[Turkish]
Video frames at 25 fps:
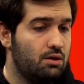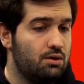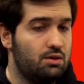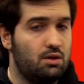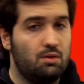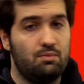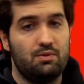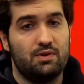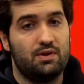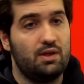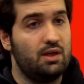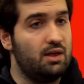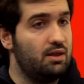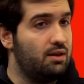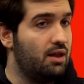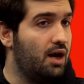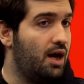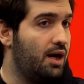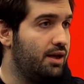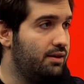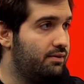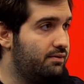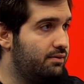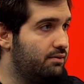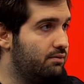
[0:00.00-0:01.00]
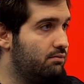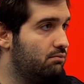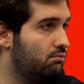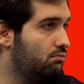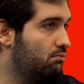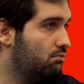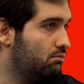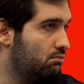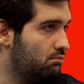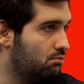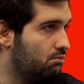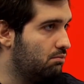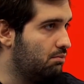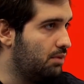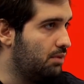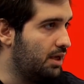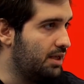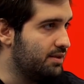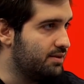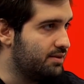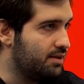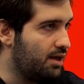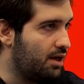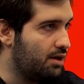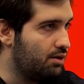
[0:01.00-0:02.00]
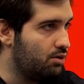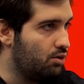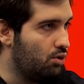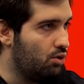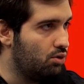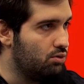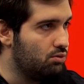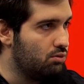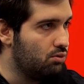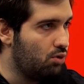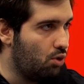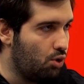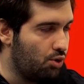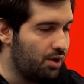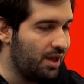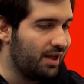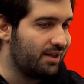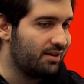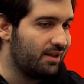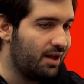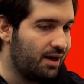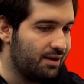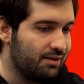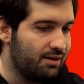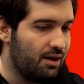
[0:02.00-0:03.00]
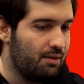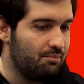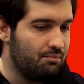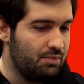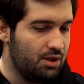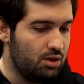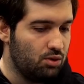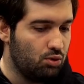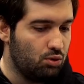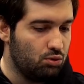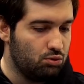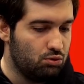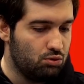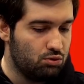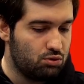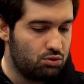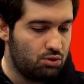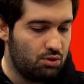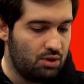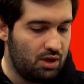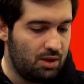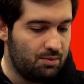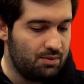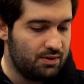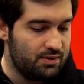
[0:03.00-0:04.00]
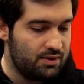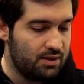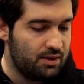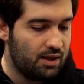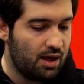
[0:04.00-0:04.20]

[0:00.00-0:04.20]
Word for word: İşte bizde Hidayet'in benzer örneklerden biri olduğunu söyleyebiliriz.